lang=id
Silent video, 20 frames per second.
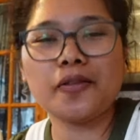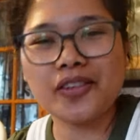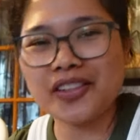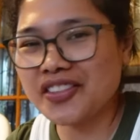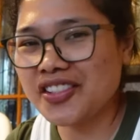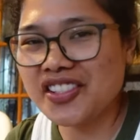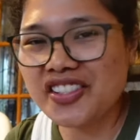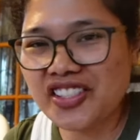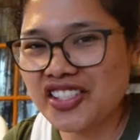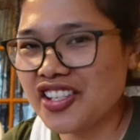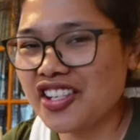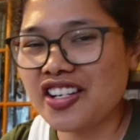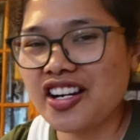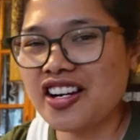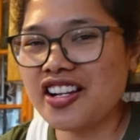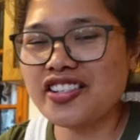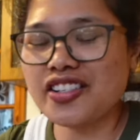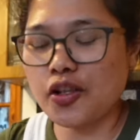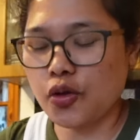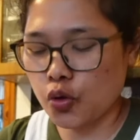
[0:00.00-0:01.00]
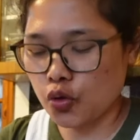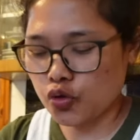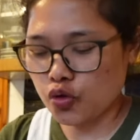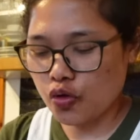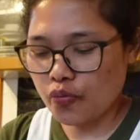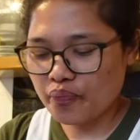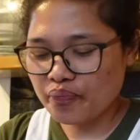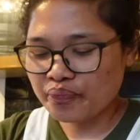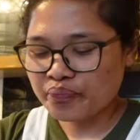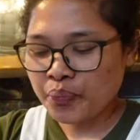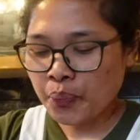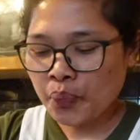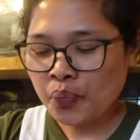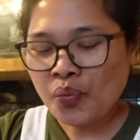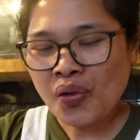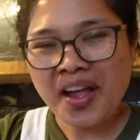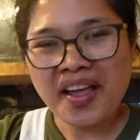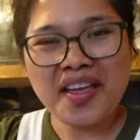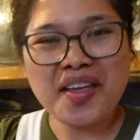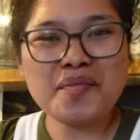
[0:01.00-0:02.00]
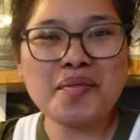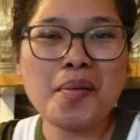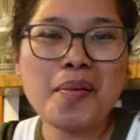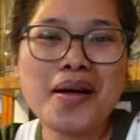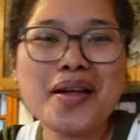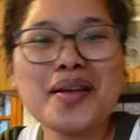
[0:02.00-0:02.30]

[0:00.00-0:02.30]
fantastik dan lezat terus no? and bye